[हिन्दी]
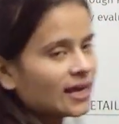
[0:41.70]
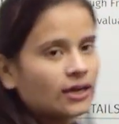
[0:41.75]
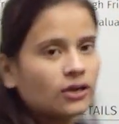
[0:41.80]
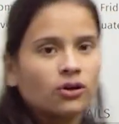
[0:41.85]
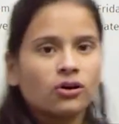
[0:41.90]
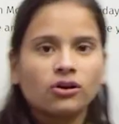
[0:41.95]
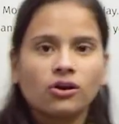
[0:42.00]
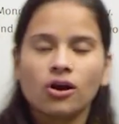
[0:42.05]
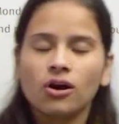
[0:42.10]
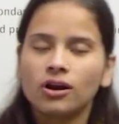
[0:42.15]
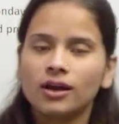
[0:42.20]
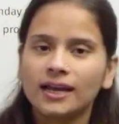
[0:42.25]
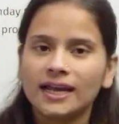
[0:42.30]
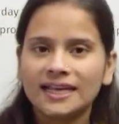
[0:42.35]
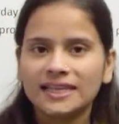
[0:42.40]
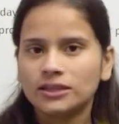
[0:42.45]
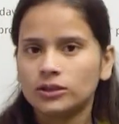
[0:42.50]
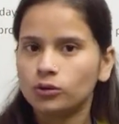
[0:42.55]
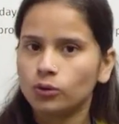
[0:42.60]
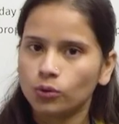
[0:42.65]
और
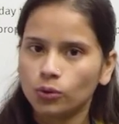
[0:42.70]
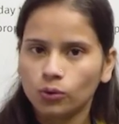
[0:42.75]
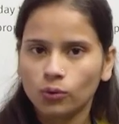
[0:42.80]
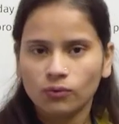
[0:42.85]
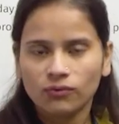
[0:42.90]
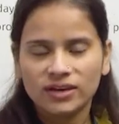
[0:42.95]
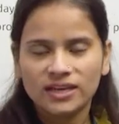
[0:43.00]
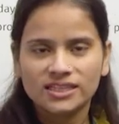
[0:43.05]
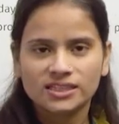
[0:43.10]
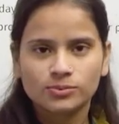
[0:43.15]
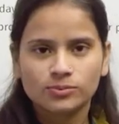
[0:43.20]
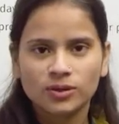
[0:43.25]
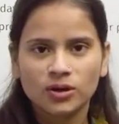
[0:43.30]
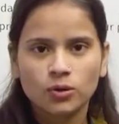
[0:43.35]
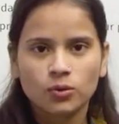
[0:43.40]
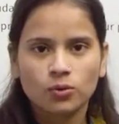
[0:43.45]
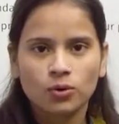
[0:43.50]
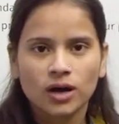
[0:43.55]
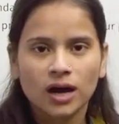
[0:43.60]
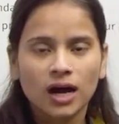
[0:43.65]
ऑनलाइन दोनों वेज में
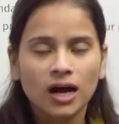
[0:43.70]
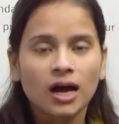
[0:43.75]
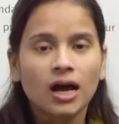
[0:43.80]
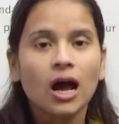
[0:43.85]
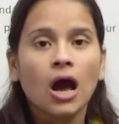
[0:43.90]
होगा